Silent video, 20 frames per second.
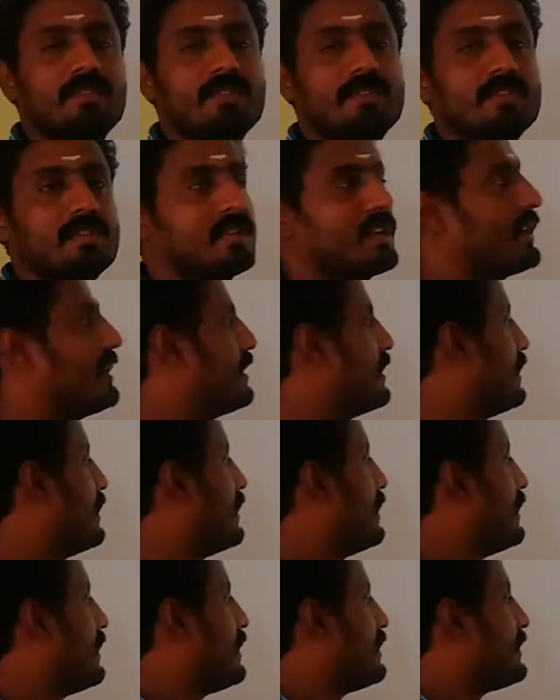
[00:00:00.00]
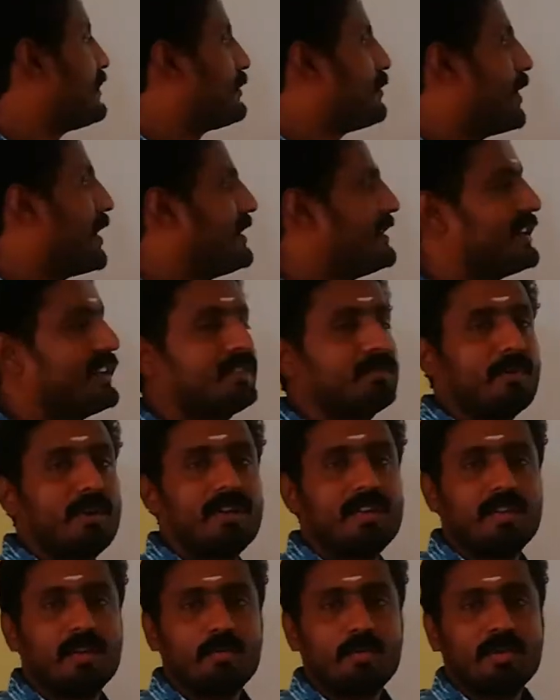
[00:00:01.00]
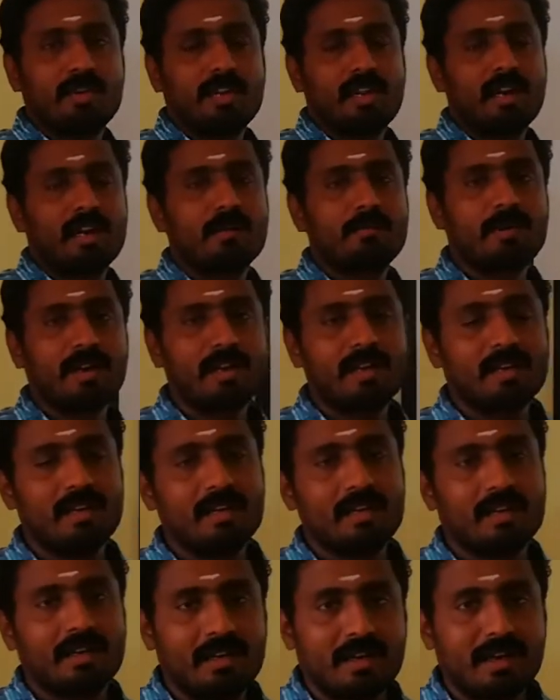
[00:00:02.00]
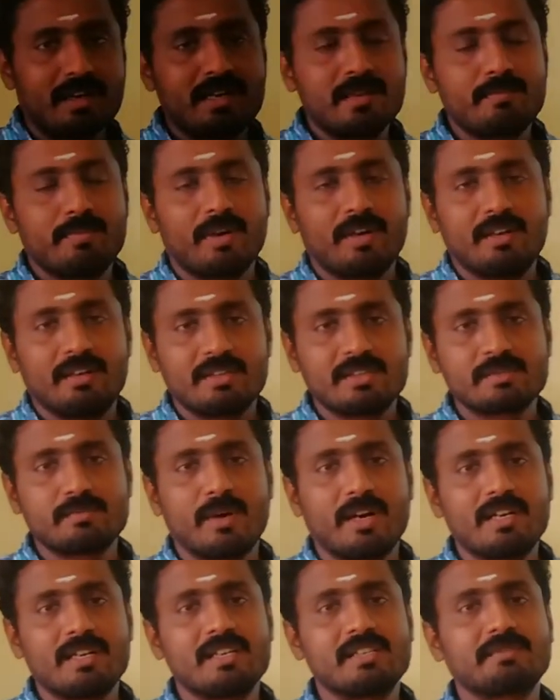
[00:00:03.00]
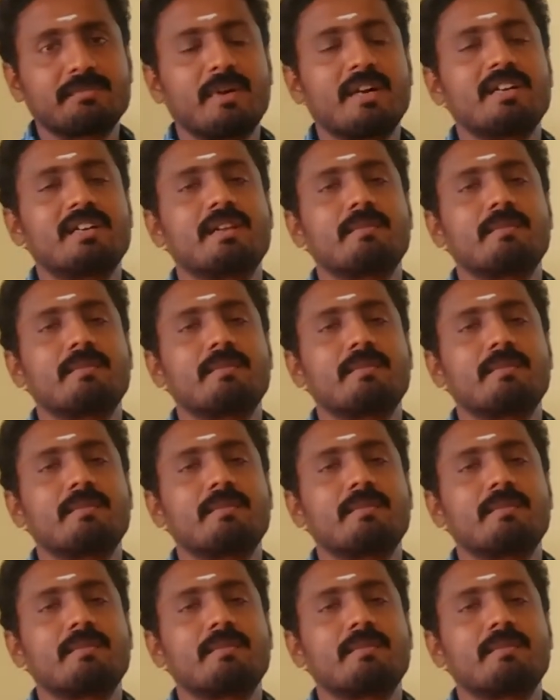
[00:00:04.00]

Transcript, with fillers: சரியா ஸ்மால் டீ ஸ்மால் குட்டையான பிளான்ட்டில் கண்டிப்பாக ஸ்மால் டீ ஸ்மால்